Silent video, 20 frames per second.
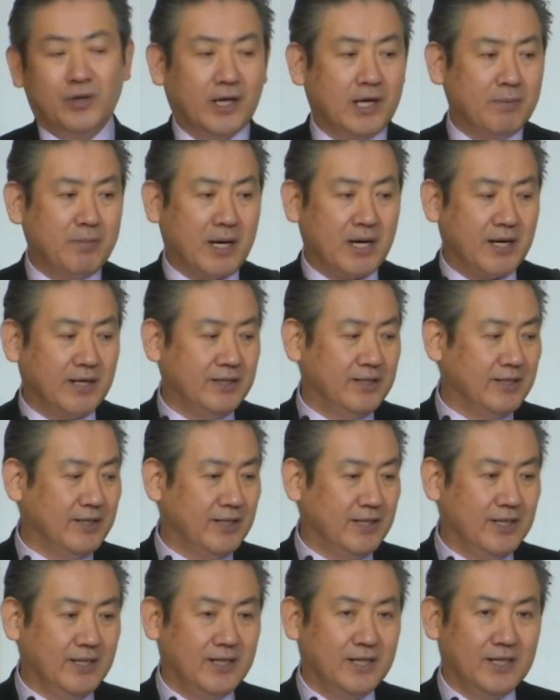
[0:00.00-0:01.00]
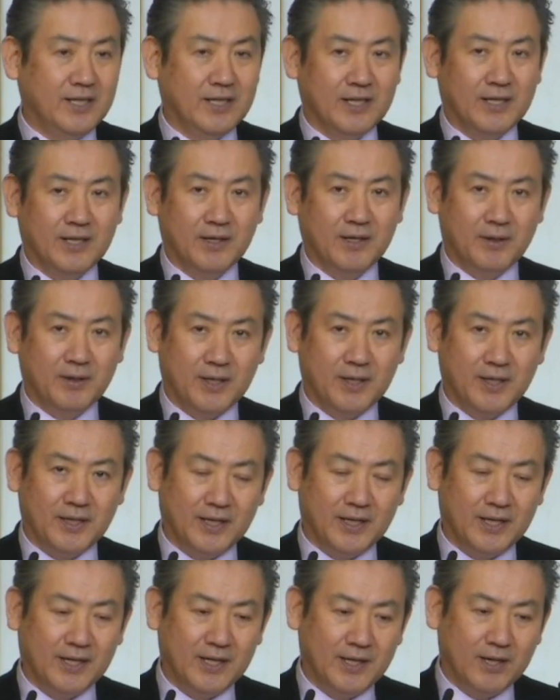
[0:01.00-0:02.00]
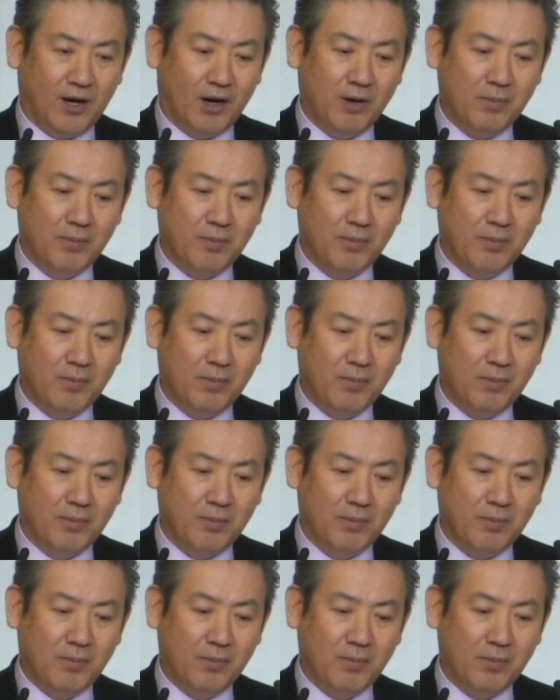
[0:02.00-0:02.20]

우리가 말하는 이, 이